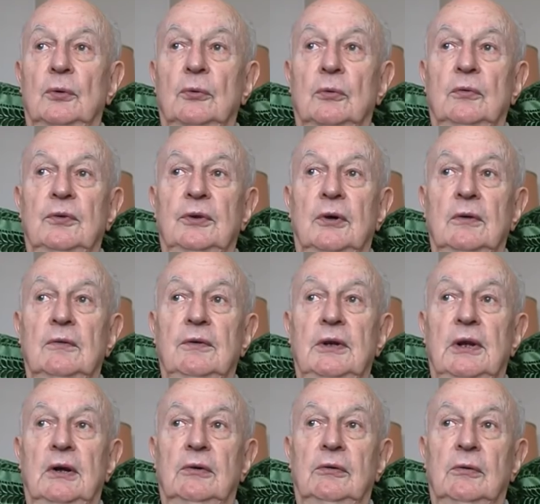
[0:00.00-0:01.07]
retrouvés dans le
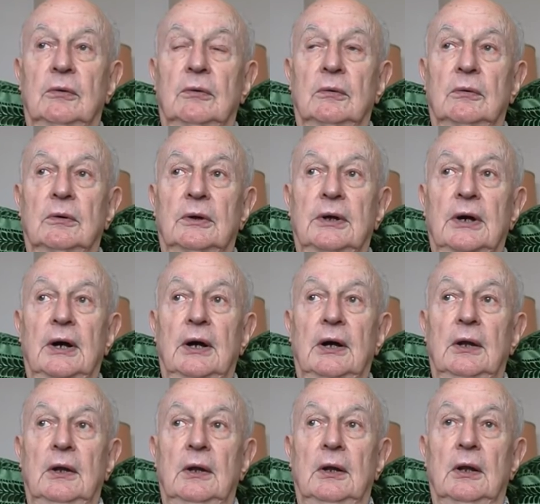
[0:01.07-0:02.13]
village de Conca
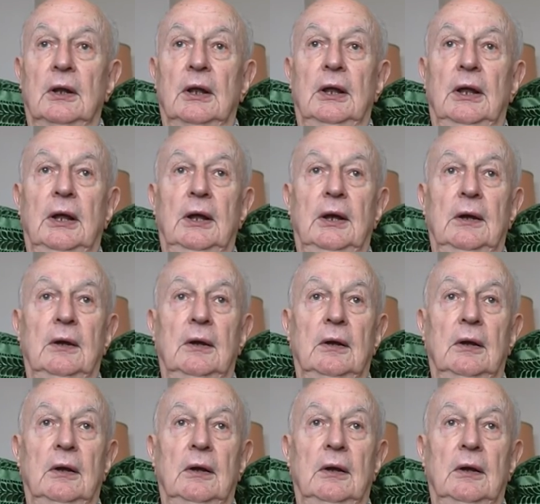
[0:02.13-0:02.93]
et